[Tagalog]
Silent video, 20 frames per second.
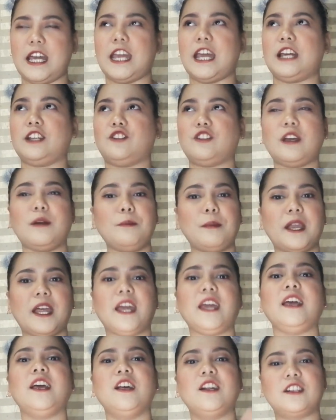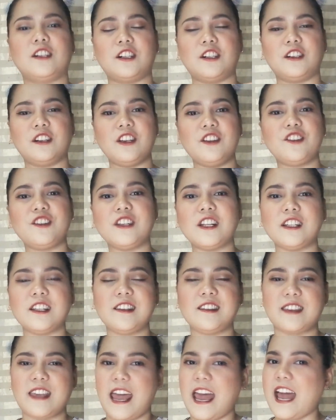Ayan, syempre, originally
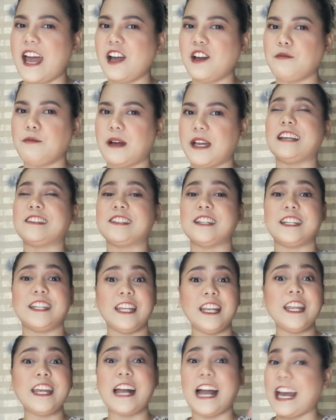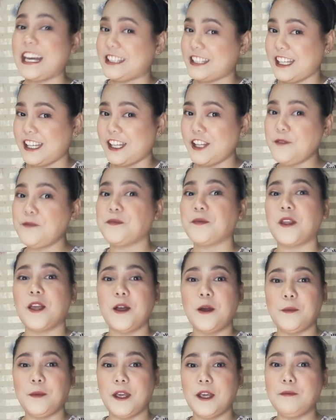sang by sariling atin,
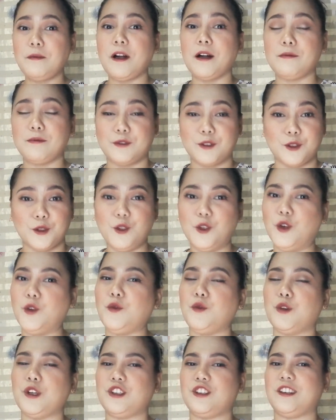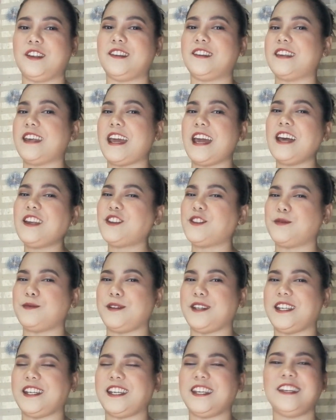K-pop group which is
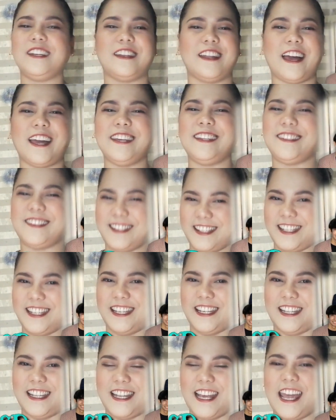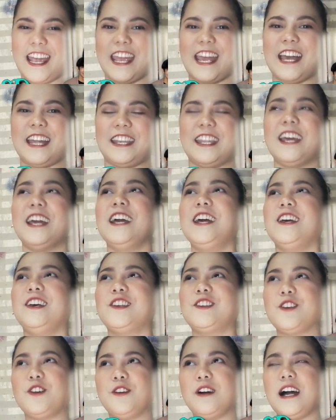SB19. Ayan.
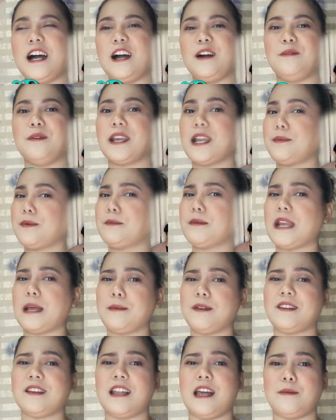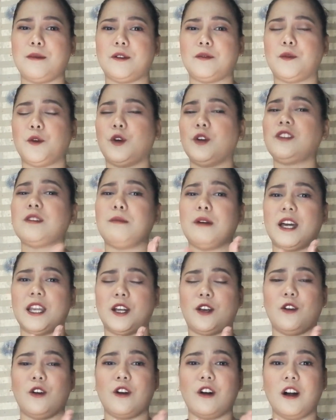So, uh, maraming maraming salamat po sa
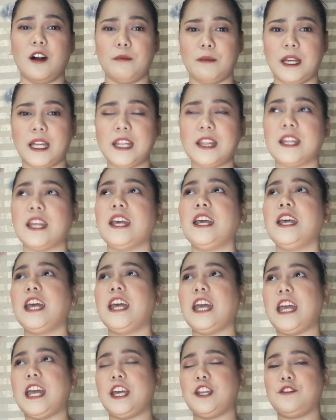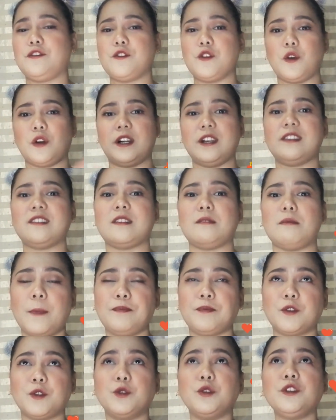mga nagko-comment and of course sa
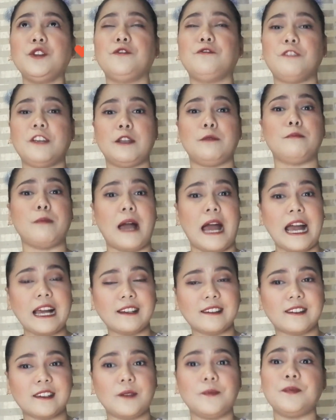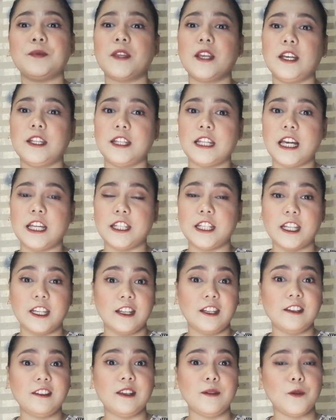mga good feedbacks na
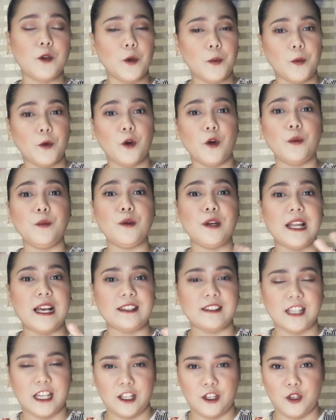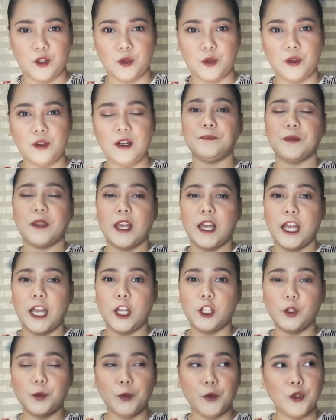nare-receive ko po mula sa inyo.
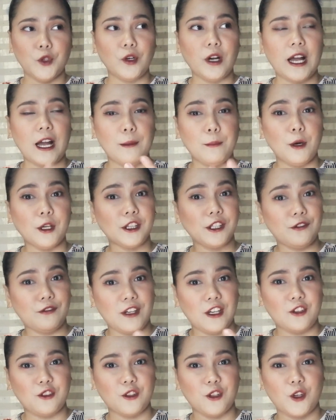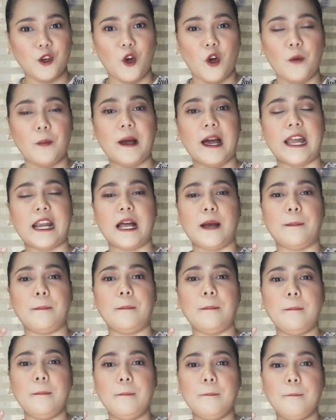Ito po yung uh, motivation ko para
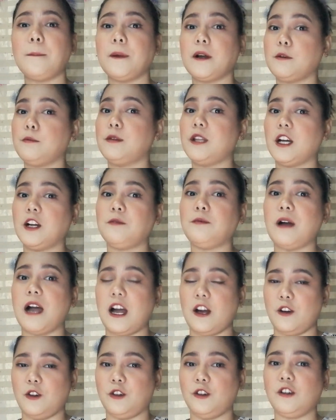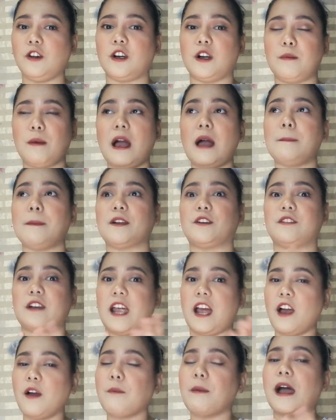mag-vlog pa ako or
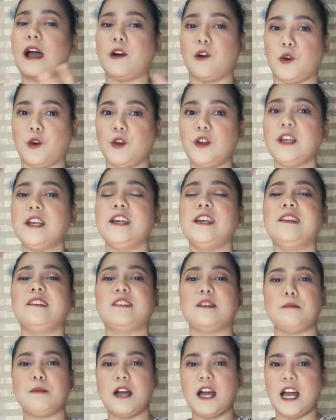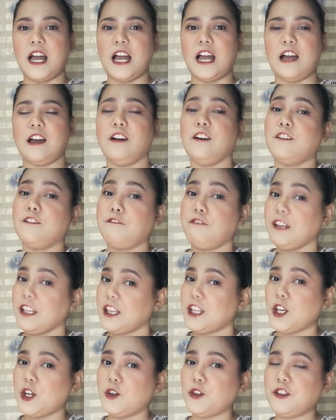makapag-react pa ako sa mga
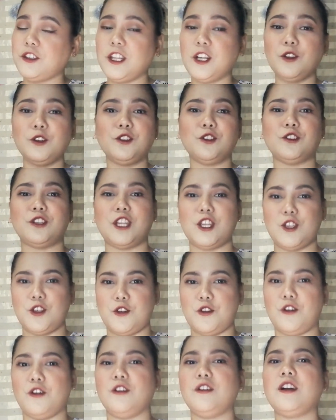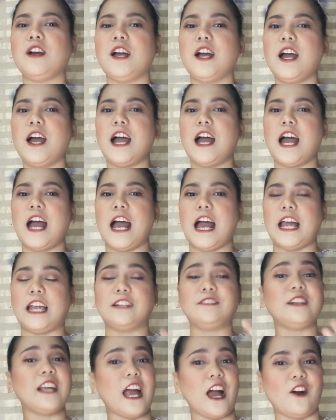videos na gusto ninyong uh,
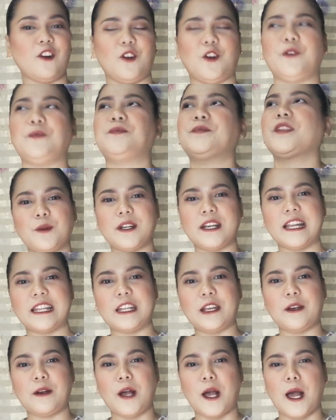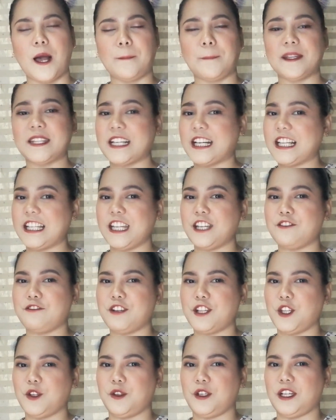i-react ko nating uh, patagalin ng
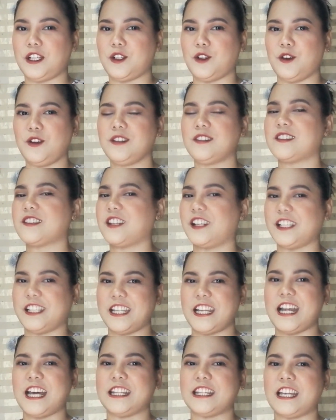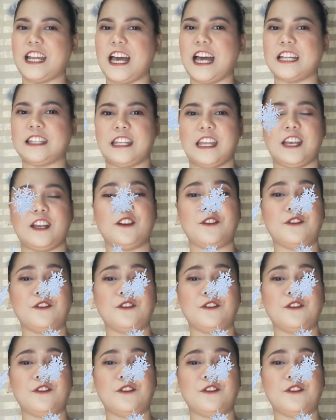video nito. Start na natin ang ating